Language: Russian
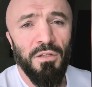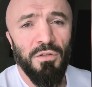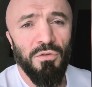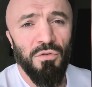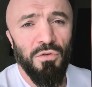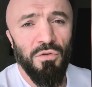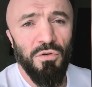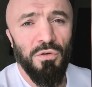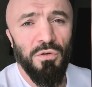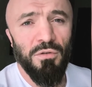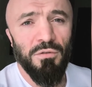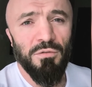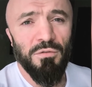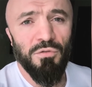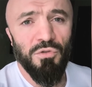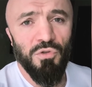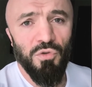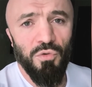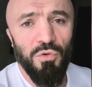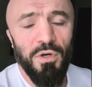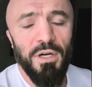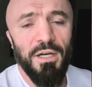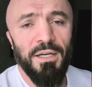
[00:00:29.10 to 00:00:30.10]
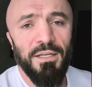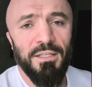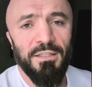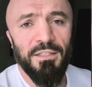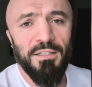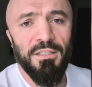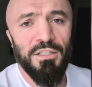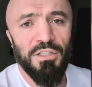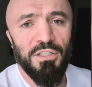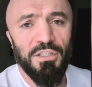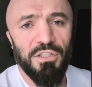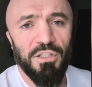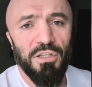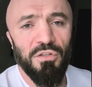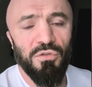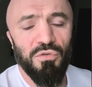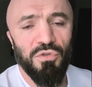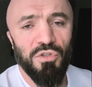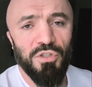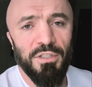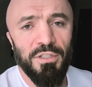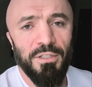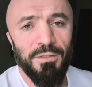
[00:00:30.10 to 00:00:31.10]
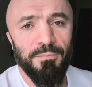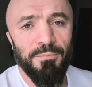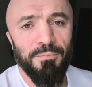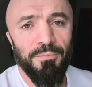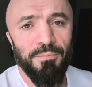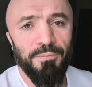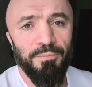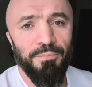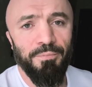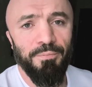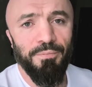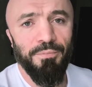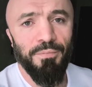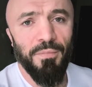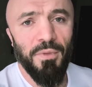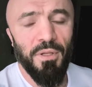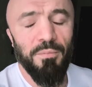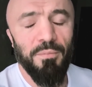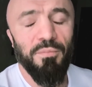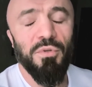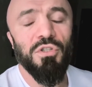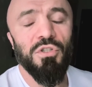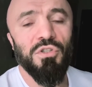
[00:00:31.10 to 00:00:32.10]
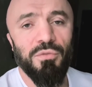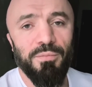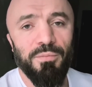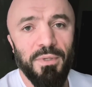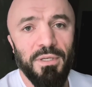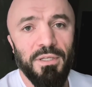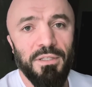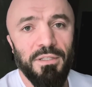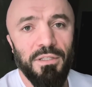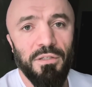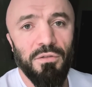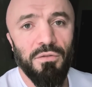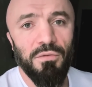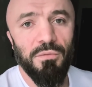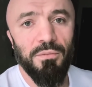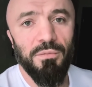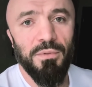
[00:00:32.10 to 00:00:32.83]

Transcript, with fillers: то дуа – это наше оружие. Приступай к делу,